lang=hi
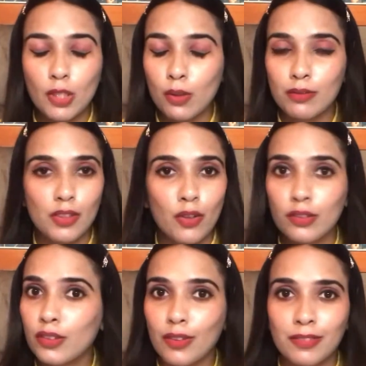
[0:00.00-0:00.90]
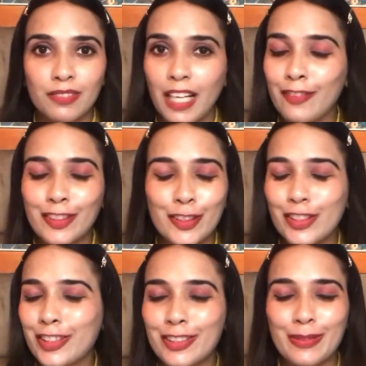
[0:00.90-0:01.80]
नो नो नो आई विल
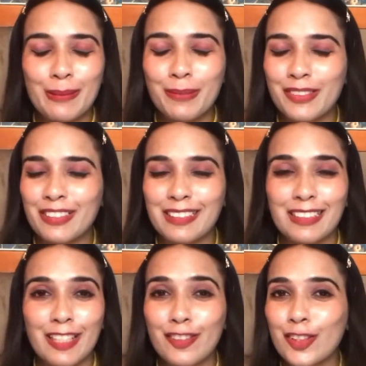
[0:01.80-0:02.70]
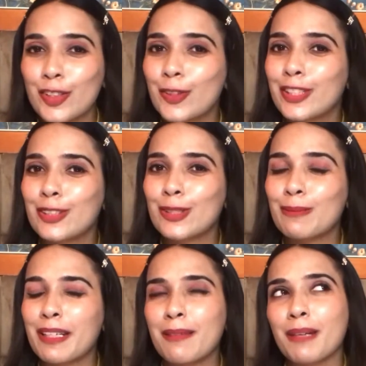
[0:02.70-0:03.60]
नॉट गोइंग टू रीपर्चेज इट आई विल नॉट गोइंग टू
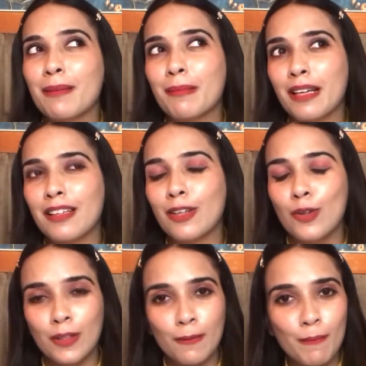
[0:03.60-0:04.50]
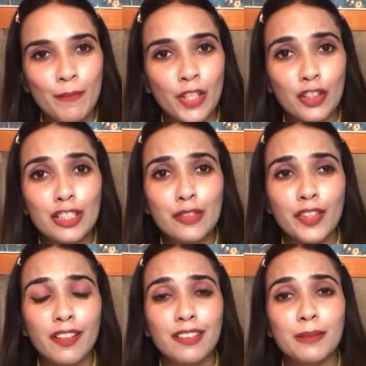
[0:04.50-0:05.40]
स्पेंड माई मनी ऑन दिस
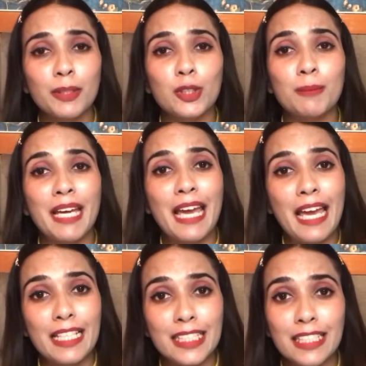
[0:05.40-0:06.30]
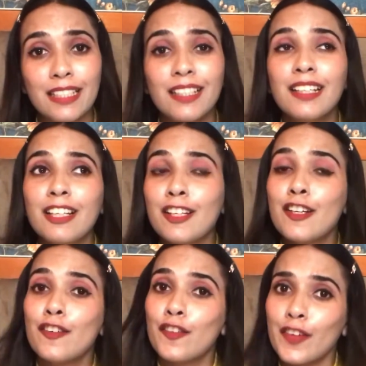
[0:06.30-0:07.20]
फ्रेगरेंस बिकॉज मैं ऐसी
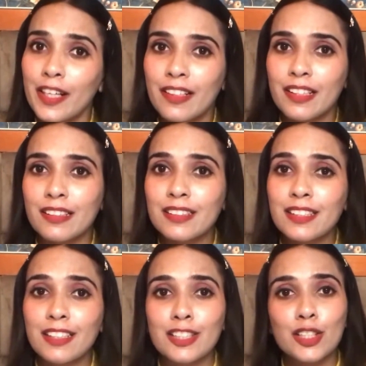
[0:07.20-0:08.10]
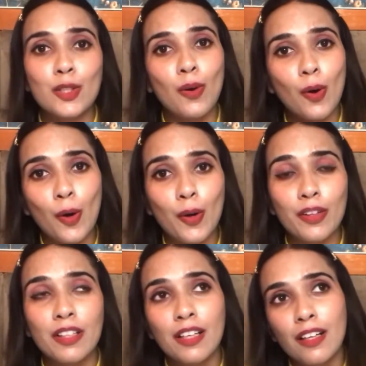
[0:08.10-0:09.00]
फ्रेगरेंस किसी
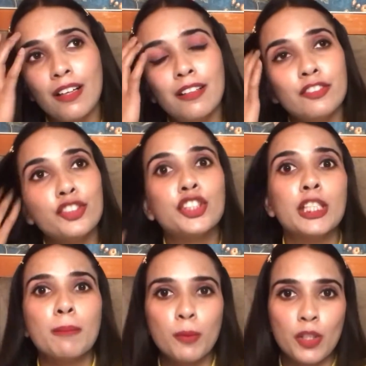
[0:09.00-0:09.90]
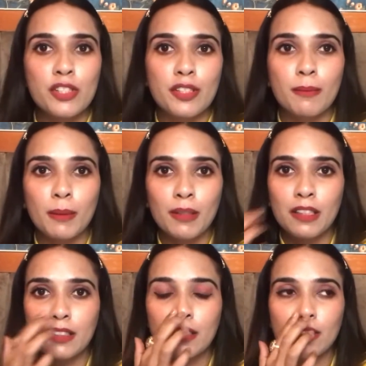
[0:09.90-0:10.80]
और चीप वर्जन में भी
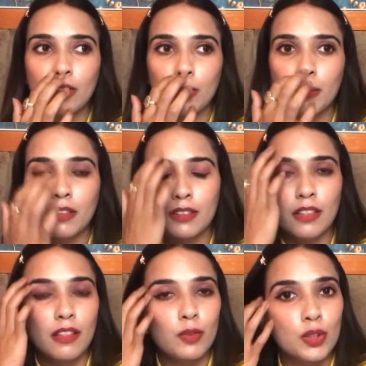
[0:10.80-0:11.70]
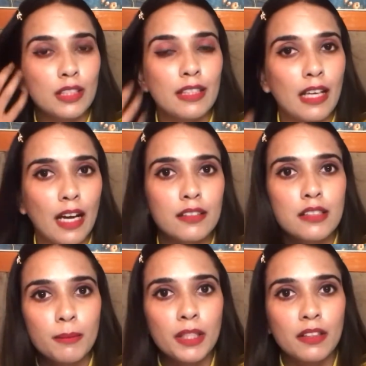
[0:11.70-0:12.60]
ले सकती हूँ बिकॉज अगर उसने
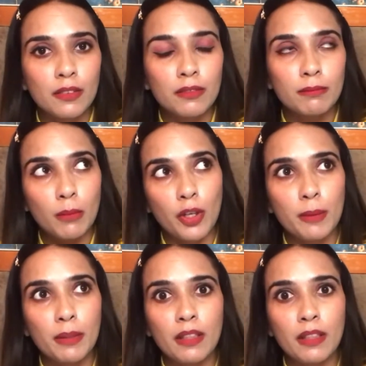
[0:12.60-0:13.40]
लास्ट ही मेरे बॉडी